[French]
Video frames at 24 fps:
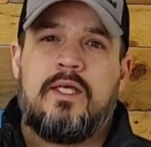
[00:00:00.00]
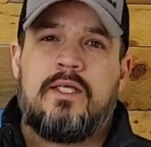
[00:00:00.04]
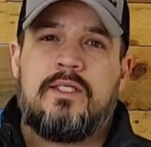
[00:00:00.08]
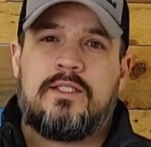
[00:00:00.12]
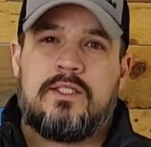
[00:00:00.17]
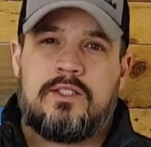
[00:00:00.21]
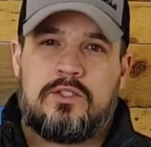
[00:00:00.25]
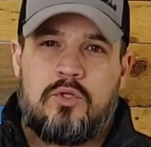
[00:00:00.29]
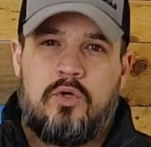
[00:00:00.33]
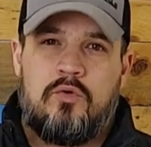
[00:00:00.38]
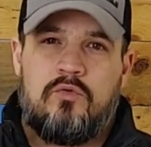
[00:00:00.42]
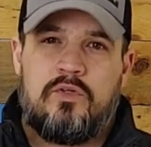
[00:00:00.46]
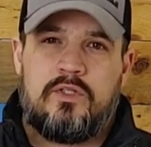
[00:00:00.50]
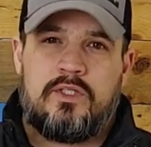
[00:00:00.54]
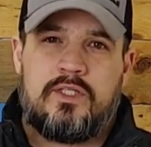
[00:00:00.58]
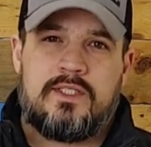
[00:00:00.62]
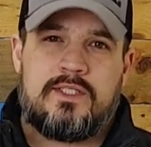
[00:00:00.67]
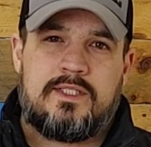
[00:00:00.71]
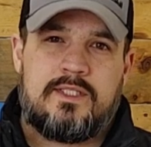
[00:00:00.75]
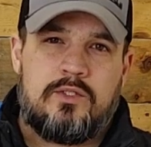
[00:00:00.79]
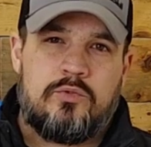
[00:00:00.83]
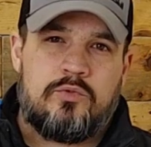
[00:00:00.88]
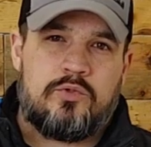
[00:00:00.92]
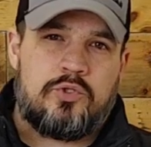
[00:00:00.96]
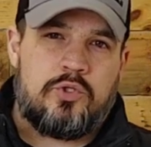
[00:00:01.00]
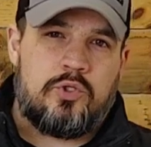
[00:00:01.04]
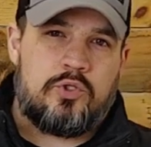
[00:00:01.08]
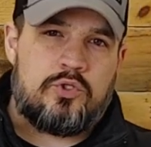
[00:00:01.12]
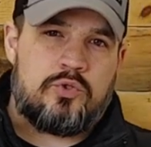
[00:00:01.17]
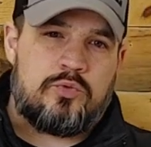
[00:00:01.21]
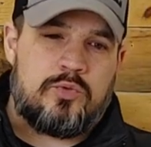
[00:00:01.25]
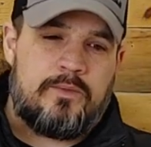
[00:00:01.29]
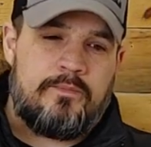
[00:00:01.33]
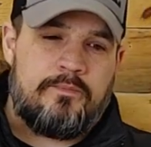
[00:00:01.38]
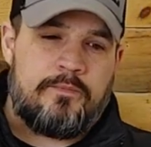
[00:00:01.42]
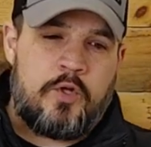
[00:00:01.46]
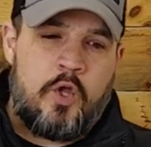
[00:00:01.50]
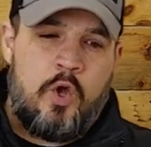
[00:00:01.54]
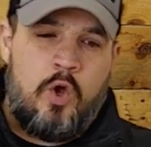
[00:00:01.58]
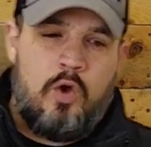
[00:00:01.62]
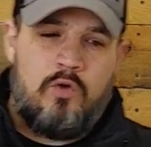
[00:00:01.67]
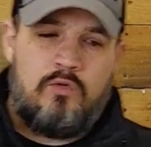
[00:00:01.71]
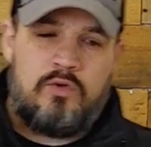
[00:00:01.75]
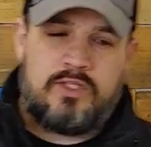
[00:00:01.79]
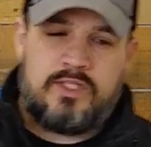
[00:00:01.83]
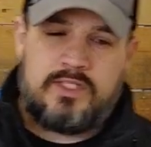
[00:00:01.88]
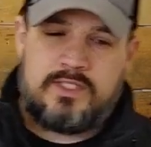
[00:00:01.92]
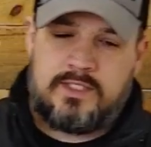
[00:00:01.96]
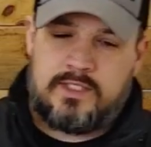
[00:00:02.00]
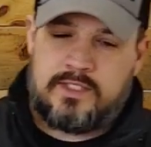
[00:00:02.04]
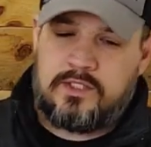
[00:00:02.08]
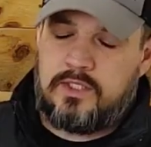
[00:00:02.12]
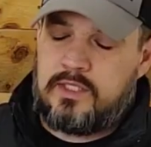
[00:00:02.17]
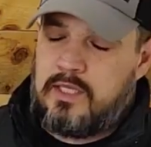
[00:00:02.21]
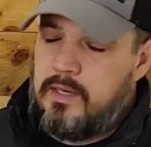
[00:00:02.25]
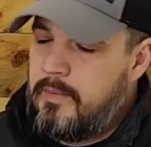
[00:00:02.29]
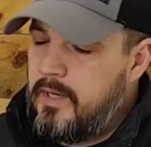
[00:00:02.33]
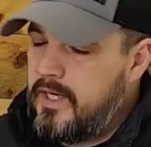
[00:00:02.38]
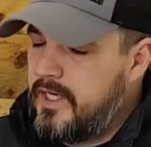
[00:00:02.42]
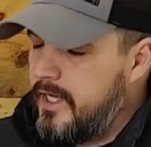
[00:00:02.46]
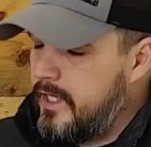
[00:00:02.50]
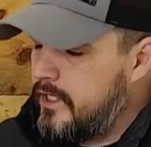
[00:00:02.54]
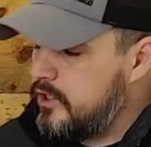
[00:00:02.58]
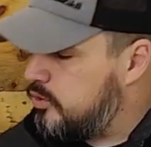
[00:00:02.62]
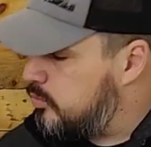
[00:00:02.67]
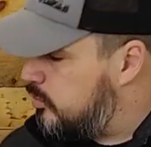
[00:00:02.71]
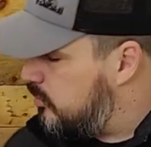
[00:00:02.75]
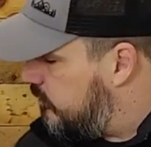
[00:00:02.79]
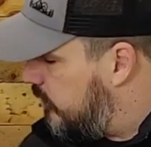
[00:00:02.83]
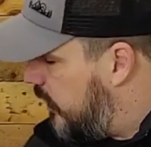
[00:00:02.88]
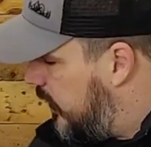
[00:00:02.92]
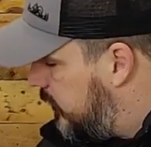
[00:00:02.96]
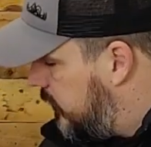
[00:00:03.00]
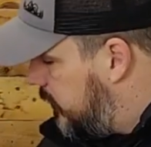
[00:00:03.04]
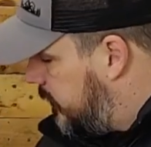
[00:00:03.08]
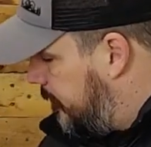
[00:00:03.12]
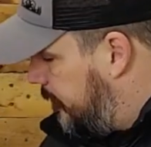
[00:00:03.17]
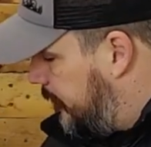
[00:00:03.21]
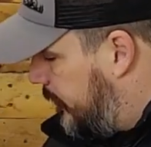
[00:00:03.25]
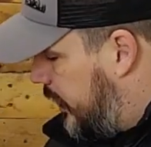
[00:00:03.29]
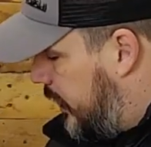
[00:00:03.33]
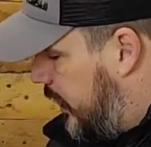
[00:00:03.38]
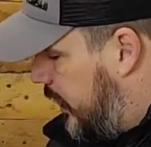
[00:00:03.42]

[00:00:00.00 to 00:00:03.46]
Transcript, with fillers: et c'est ce qu'on va tester aujourd'hui. On va tester ça de la manière suivante.